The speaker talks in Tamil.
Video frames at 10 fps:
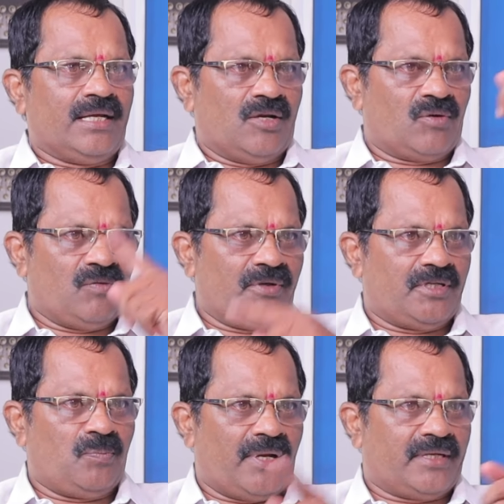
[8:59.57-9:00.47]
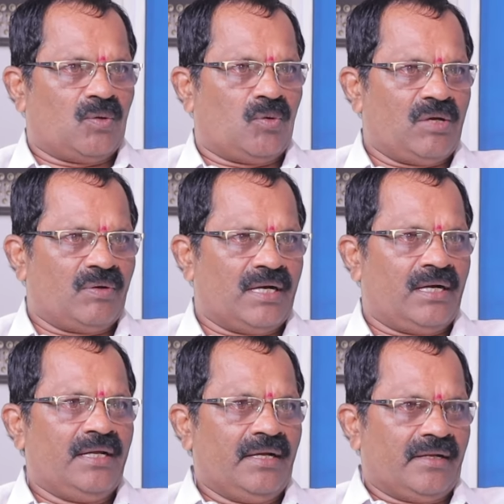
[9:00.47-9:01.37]
இவர்கள் விட்டு பிழைக்கக்கூடியவர்கள்
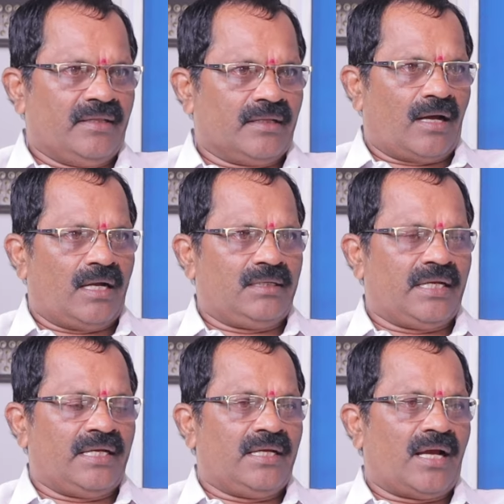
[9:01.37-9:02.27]
இந்த நாட்டை